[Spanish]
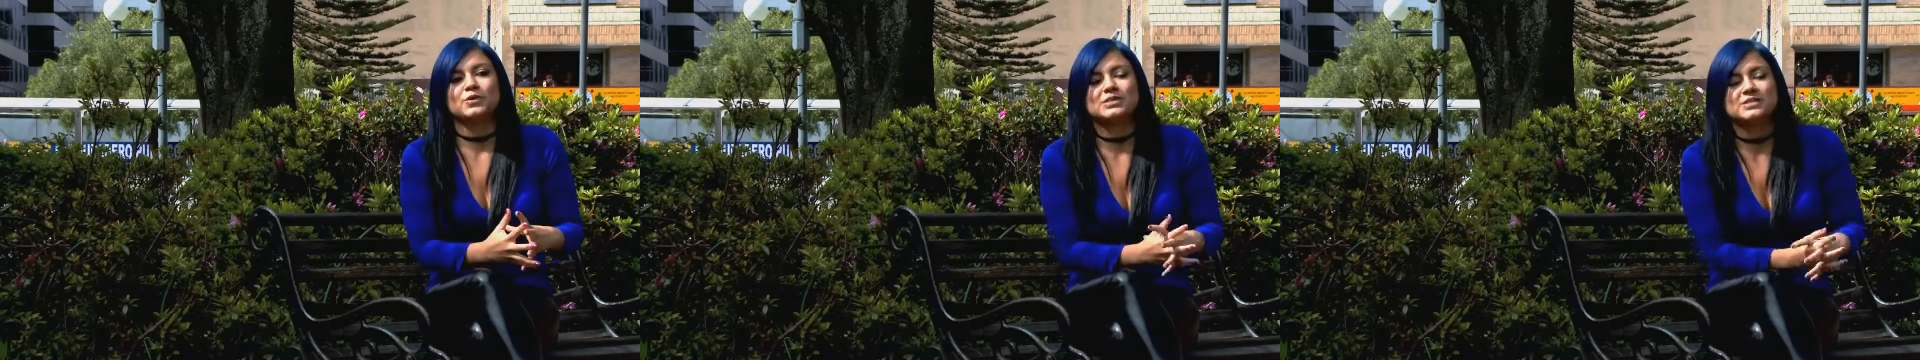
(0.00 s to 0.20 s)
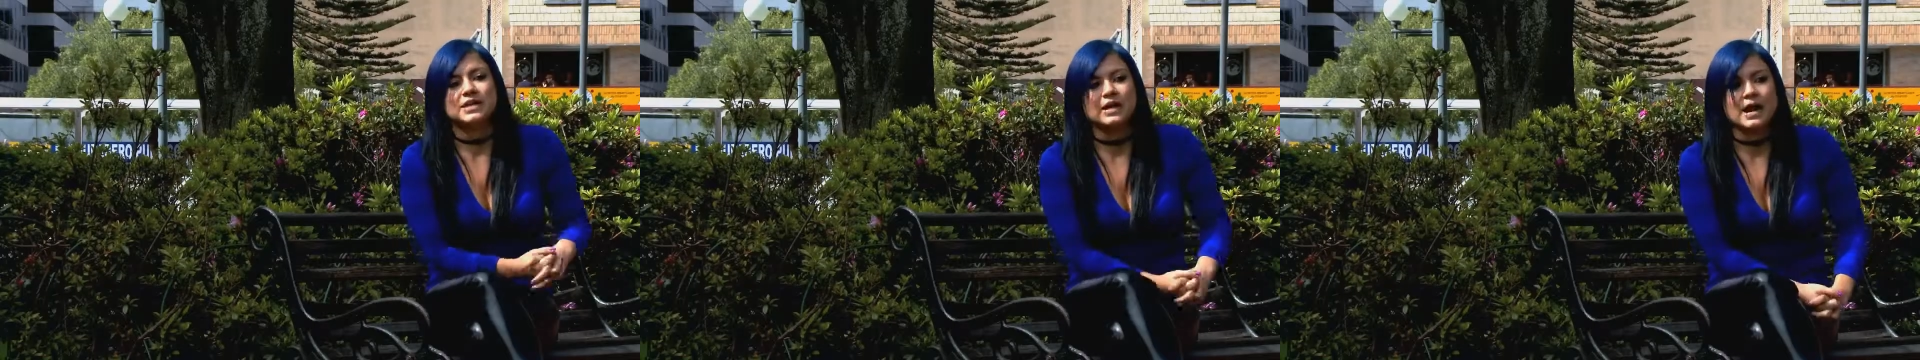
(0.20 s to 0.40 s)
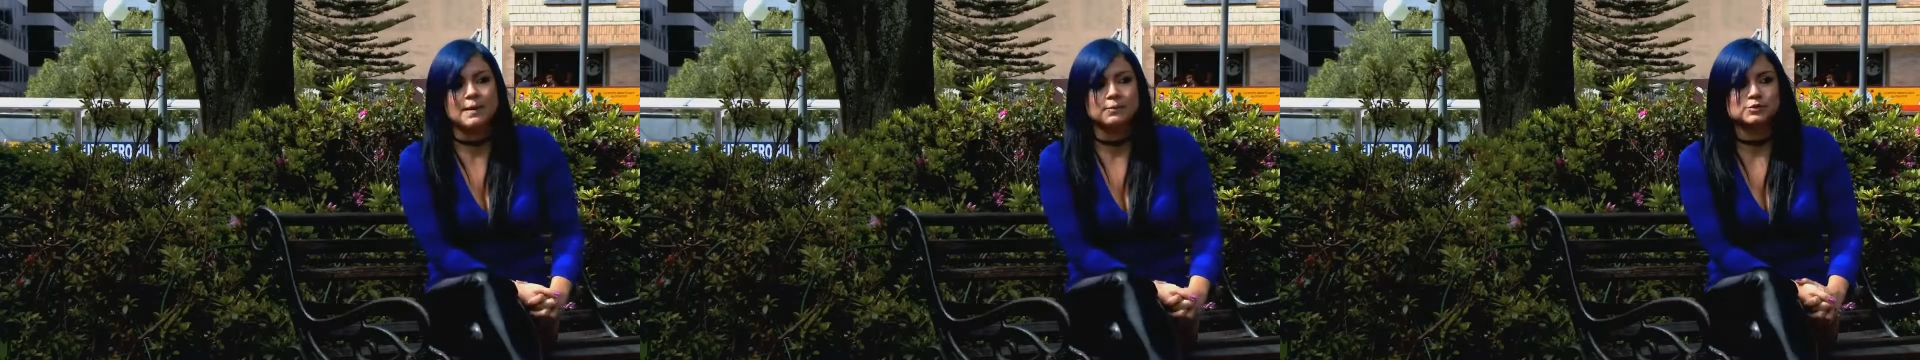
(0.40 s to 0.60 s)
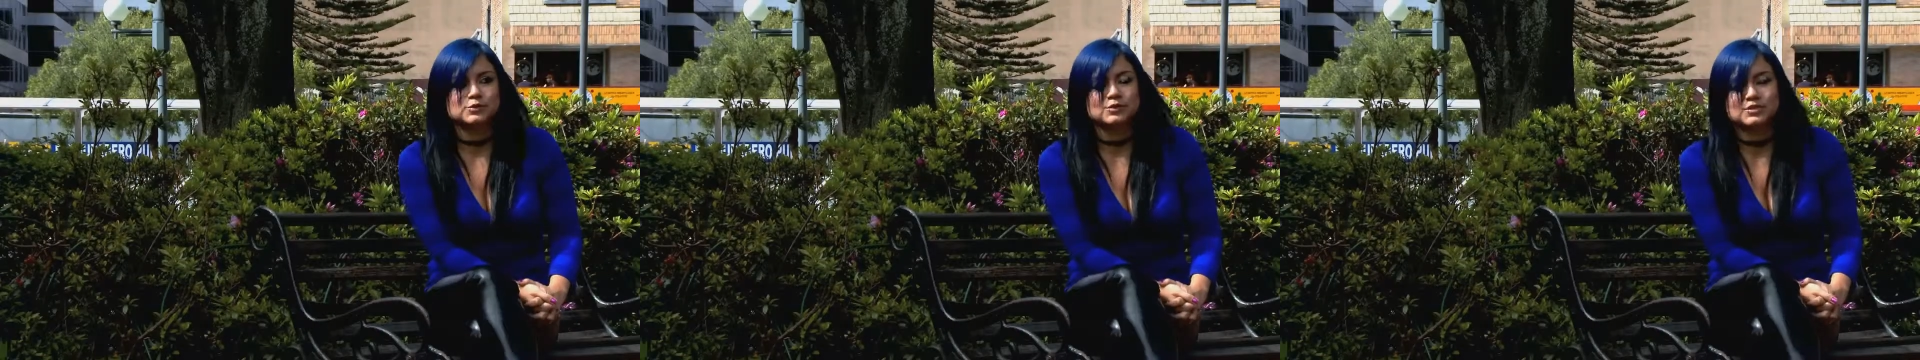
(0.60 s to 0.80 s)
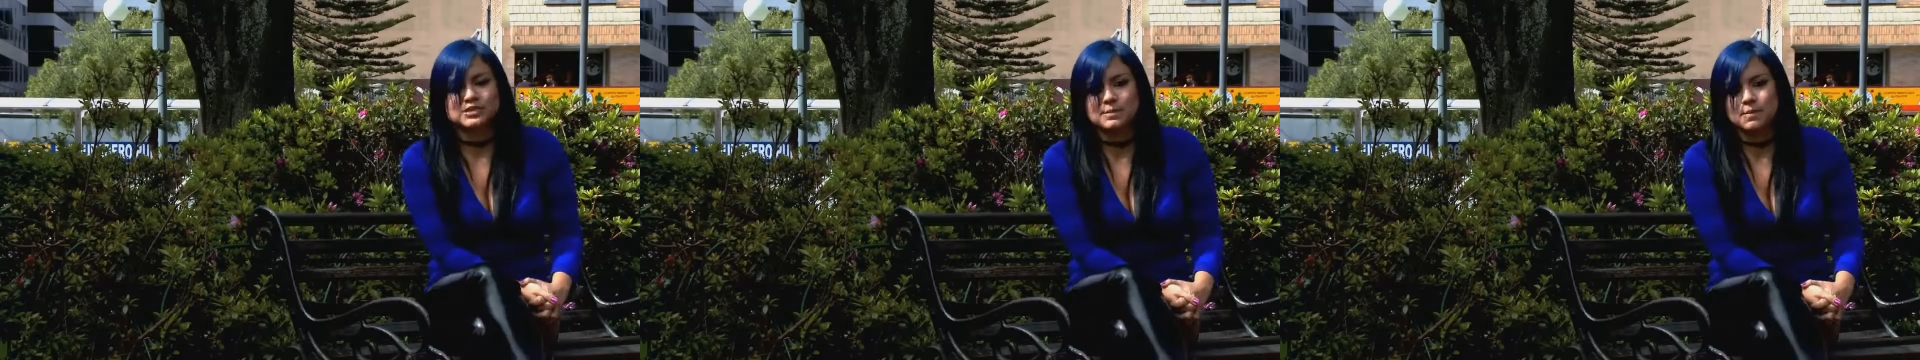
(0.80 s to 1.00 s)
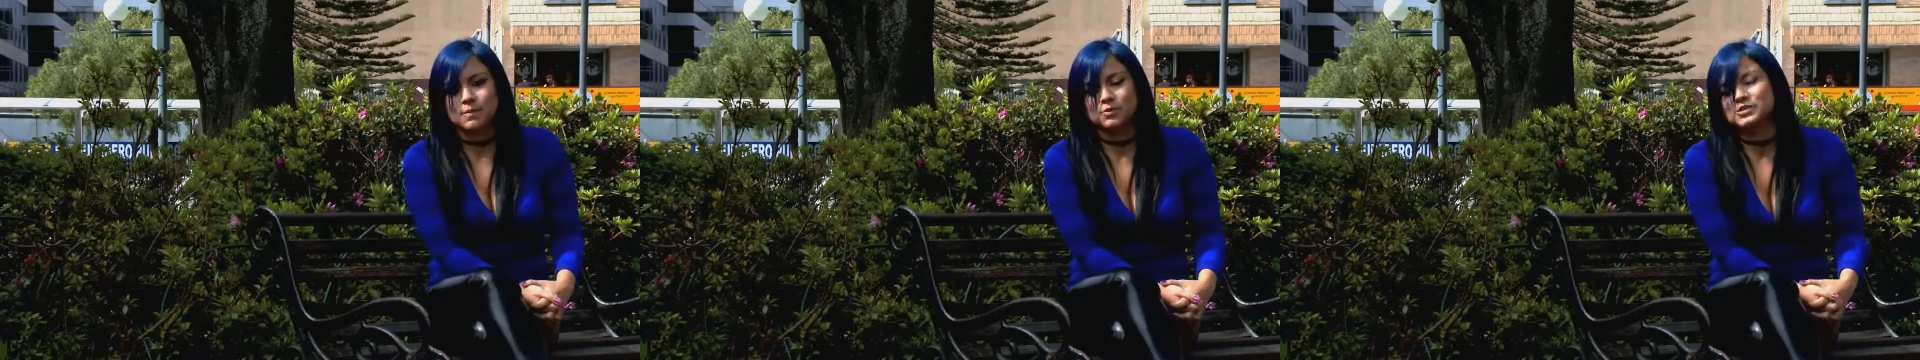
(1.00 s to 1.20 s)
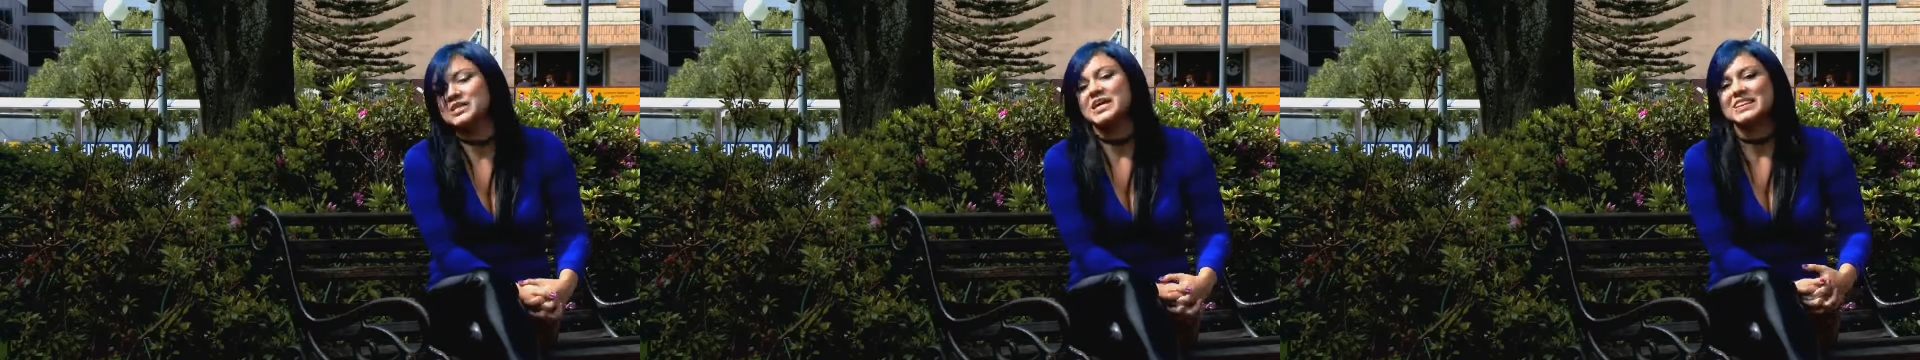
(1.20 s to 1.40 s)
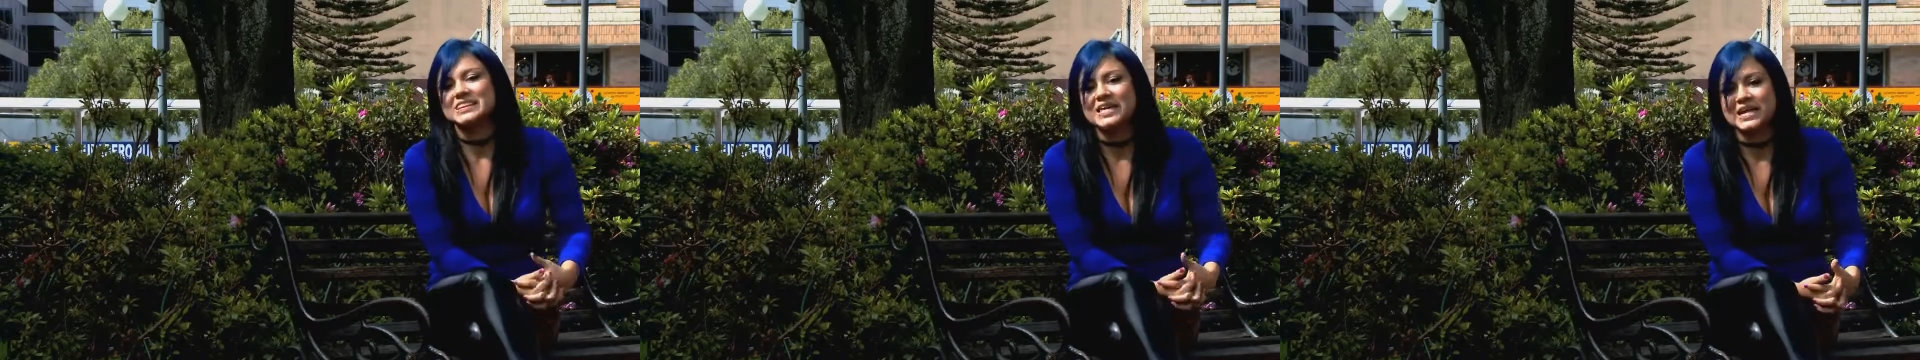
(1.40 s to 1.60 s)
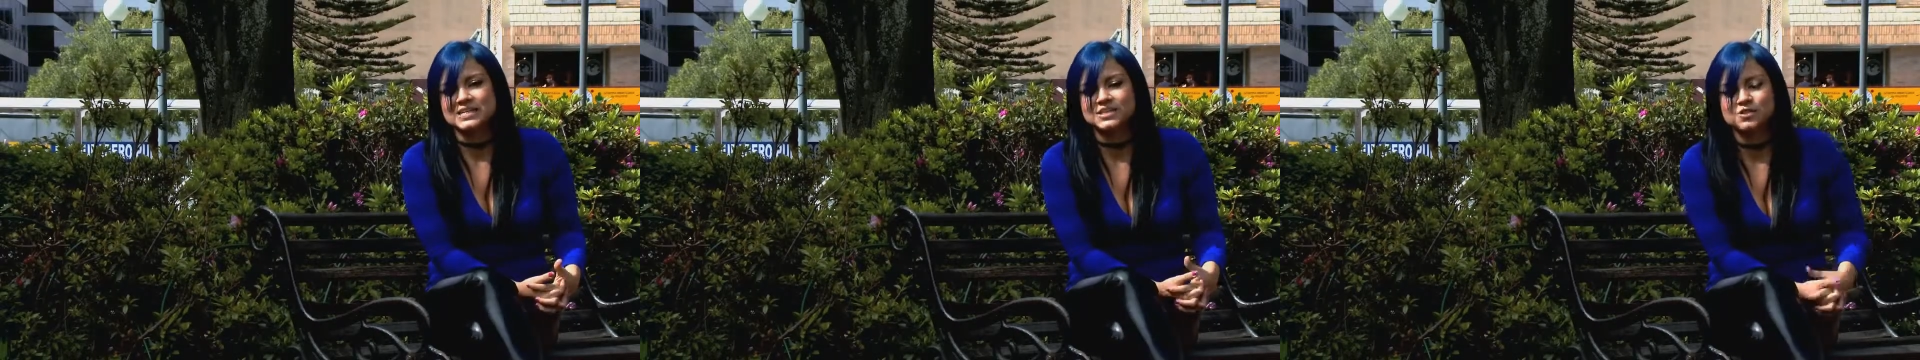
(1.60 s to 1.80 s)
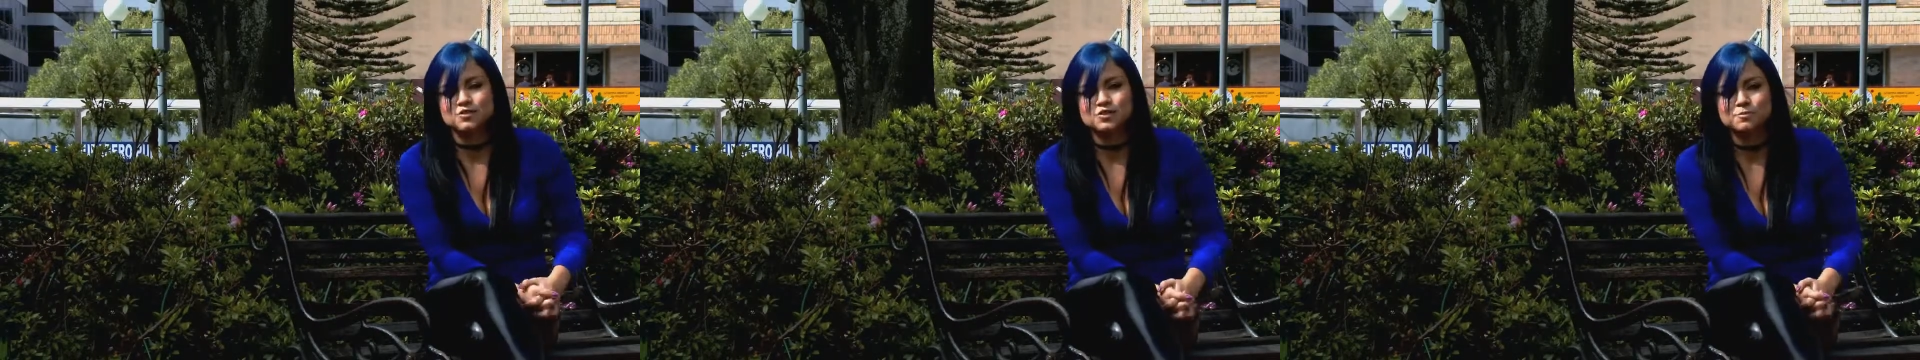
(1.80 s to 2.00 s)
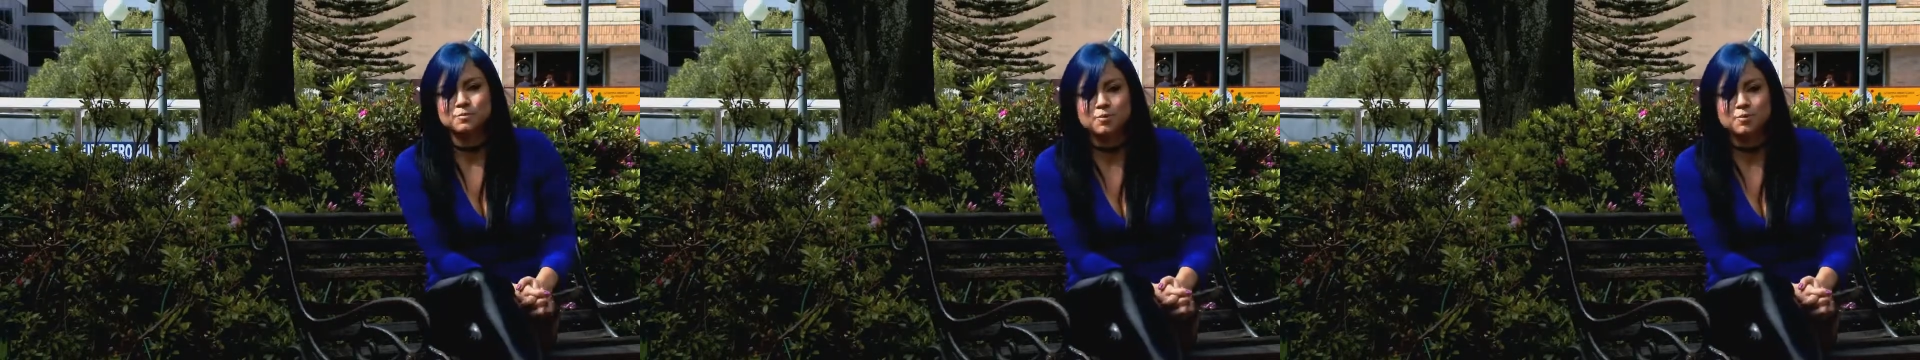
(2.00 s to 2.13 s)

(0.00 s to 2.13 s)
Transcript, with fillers: lo encerramos y lo llamamos Dangerous